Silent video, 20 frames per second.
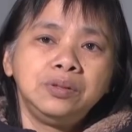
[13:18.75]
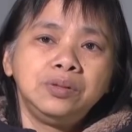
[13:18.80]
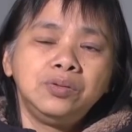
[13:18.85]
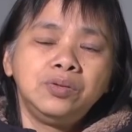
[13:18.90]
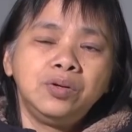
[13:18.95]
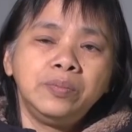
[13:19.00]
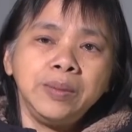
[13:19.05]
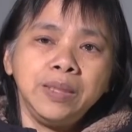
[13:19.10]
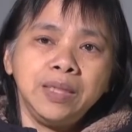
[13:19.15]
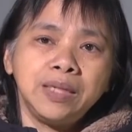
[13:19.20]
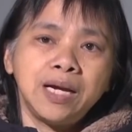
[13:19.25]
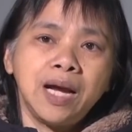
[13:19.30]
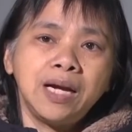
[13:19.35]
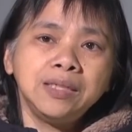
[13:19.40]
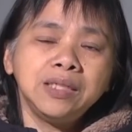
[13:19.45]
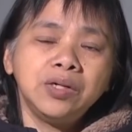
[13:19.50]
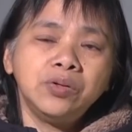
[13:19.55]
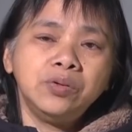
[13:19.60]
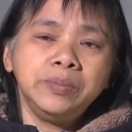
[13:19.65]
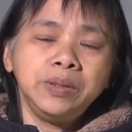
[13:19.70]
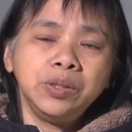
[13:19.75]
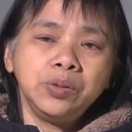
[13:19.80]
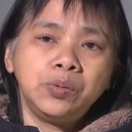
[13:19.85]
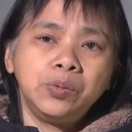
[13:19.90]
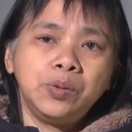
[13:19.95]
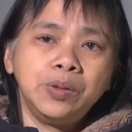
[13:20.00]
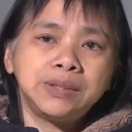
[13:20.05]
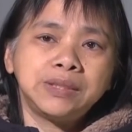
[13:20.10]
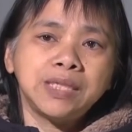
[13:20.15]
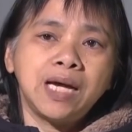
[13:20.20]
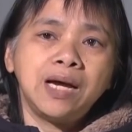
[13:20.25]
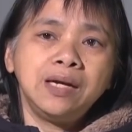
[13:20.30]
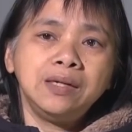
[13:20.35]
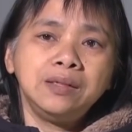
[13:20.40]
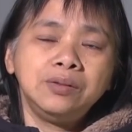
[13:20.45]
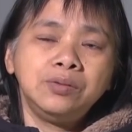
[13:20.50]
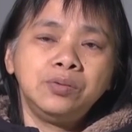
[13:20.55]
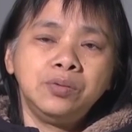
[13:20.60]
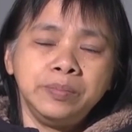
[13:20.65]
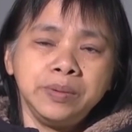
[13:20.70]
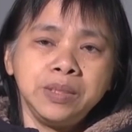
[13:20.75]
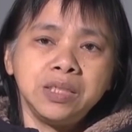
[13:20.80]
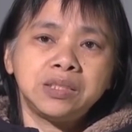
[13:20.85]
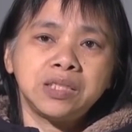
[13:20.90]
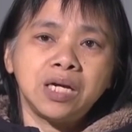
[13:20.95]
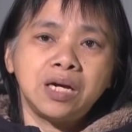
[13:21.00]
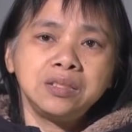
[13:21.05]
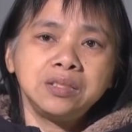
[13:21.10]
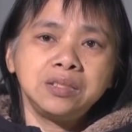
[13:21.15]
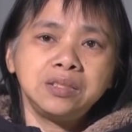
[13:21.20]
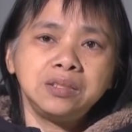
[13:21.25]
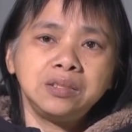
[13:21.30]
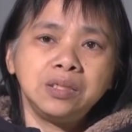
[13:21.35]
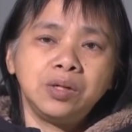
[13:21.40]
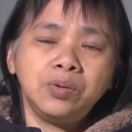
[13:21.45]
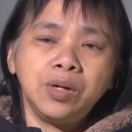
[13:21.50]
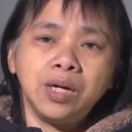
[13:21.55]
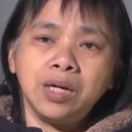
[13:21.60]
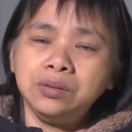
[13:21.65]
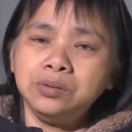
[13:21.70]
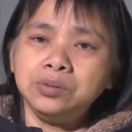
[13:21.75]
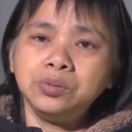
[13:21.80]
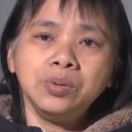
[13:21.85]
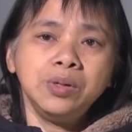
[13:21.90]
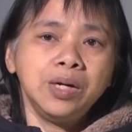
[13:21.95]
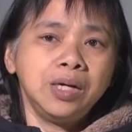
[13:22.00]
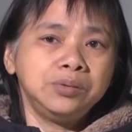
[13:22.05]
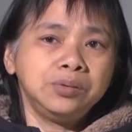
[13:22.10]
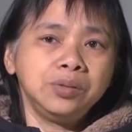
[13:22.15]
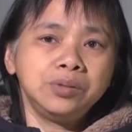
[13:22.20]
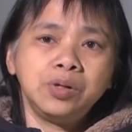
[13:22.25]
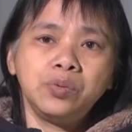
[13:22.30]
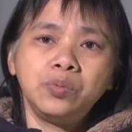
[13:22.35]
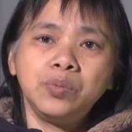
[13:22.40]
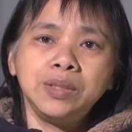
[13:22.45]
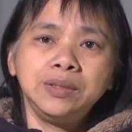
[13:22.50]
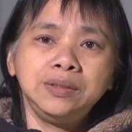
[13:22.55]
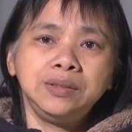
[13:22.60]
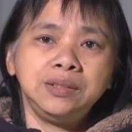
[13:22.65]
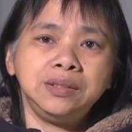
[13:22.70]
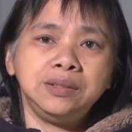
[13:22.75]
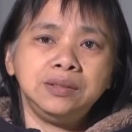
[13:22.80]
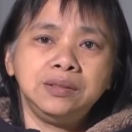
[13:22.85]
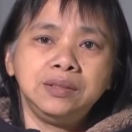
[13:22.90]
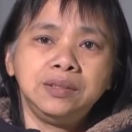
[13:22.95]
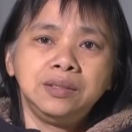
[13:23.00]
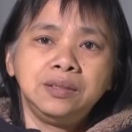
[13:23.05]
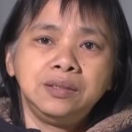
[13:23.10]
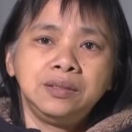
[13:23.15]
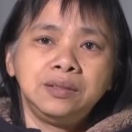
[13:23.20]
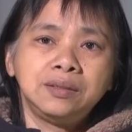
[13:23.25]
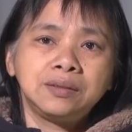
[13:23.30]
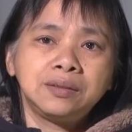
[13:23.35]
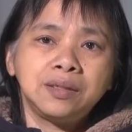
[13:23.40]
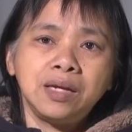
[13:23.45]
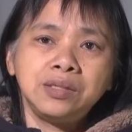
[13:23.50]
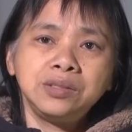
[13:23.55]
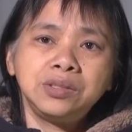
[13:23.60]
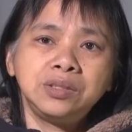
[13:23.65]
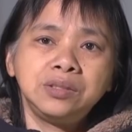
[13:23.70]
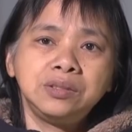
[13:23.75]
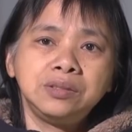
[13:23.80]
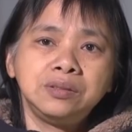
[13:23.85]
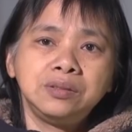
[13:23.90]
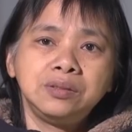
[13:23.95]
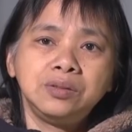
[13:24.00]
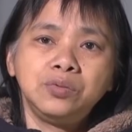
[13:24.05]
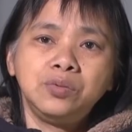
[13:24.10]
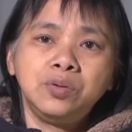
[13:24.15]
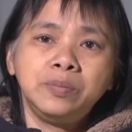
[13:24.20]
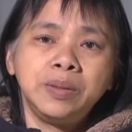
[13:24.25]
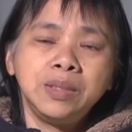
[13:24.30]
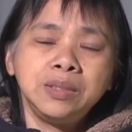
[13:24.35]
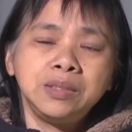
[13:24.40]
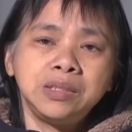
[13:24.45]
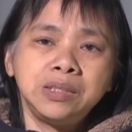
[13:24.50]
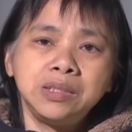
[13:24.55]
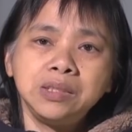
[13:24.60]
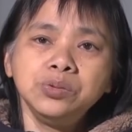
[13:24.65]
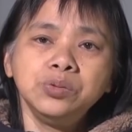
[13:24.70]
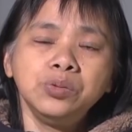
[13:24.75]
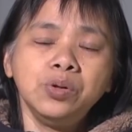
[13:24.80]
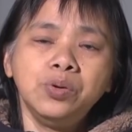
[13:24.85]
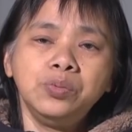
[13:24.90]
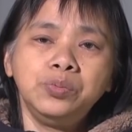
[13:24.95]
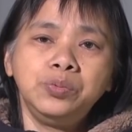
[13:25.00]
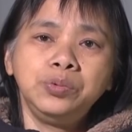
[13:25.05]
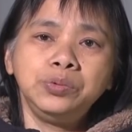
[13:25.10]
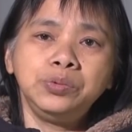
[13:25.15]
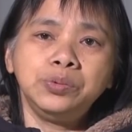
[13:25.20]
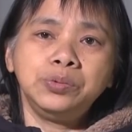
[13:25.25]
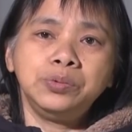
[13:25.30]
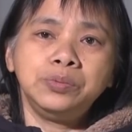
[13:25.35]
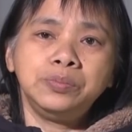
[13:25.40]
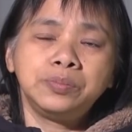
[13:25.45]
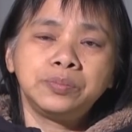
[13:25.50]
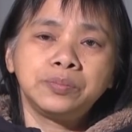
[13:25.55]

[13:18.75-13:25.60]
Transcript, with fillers: 我们也看到我们的国家、我们的城市有很多很多的问题，但是我们视若无睹。